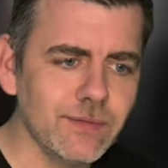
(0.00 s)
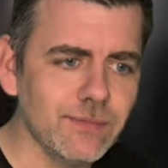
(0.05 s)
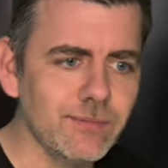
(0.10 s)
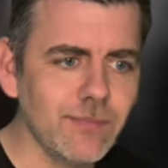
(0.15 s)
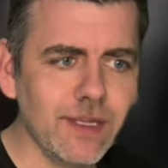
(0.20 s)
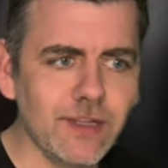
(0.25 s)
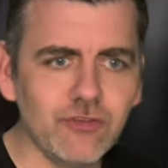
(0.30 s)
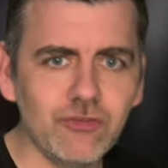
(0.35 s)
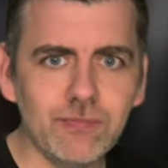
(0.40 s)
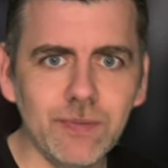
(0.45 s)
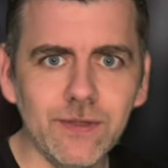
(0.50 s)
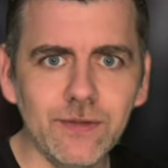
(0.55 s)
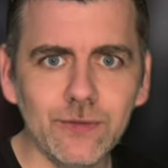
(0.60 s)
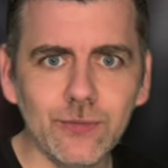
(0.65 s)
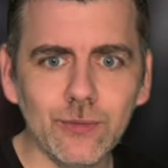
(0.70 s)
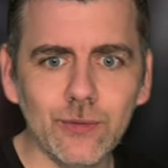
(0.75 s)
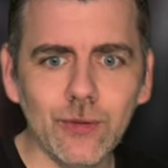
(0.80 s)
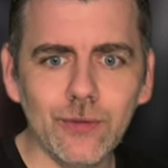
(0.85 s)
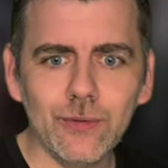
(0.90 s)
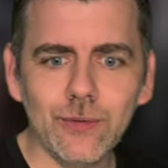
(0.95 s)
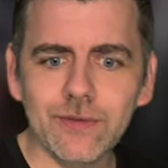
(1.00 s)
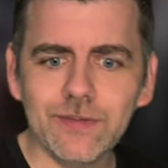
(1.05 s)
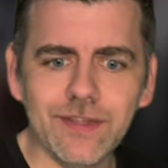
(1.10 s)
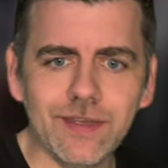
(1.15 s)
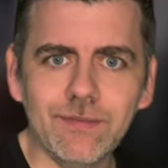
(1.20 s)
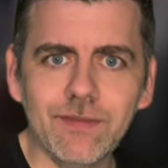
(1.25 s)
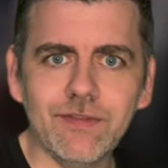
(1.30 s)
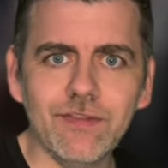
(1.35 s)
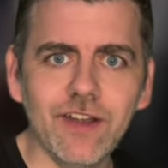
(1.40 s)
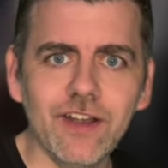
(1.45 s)
mal spielen zu können, hört sich
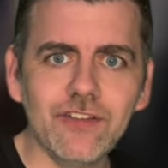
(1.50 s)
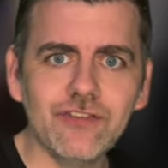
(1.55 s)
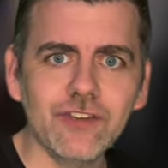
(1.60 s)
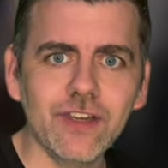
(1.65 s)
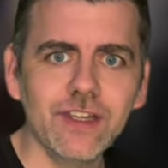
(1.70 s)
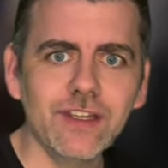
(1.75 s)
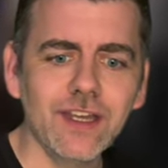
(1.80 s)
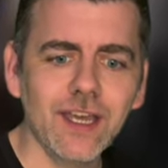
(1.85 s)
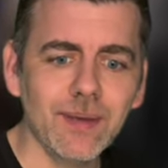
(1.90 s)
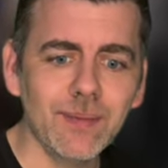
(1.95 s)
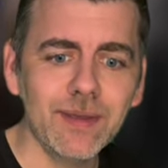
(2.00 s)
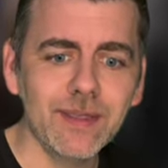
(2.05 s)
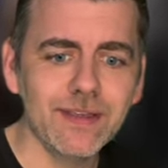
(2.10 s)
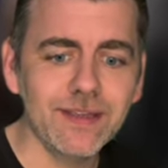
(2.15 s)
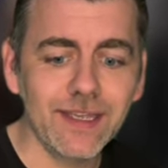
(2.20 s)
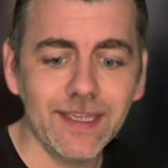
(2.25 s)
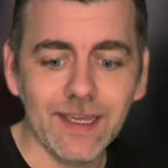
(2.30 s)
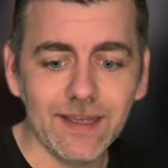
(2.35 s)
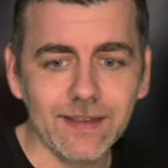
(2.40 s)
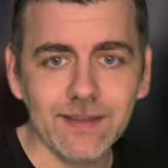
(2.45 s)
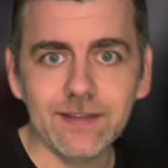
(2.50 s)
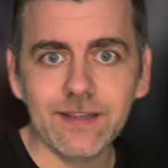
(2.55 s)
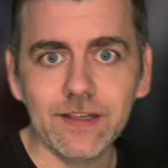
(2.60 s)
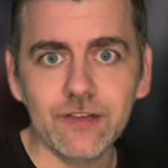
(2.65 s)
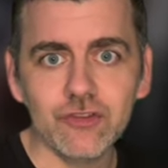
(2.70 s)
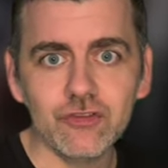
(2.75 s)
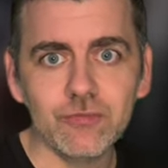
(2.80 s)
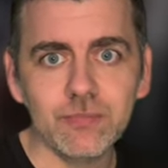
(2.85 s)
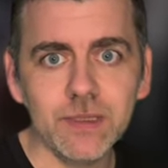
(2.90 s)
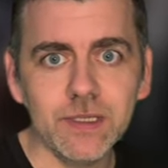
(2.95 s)
irgendwie falsch an, aber naja, ist
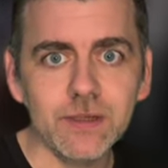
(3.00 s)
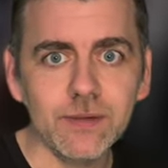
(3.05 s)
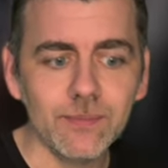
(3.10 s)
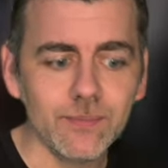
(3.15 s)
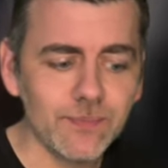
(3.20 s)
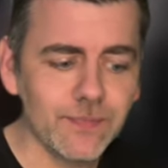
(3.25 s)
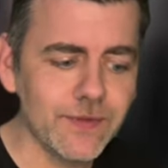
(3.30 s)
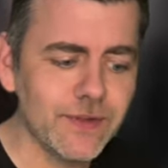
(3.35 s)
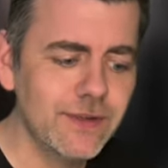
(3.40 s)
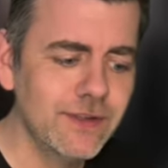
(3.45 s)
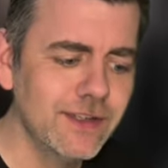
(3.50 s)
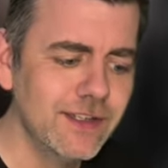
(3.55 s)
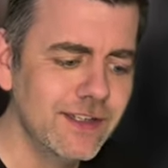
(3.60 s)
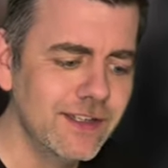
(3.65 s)
halt ein Spiel. Ne?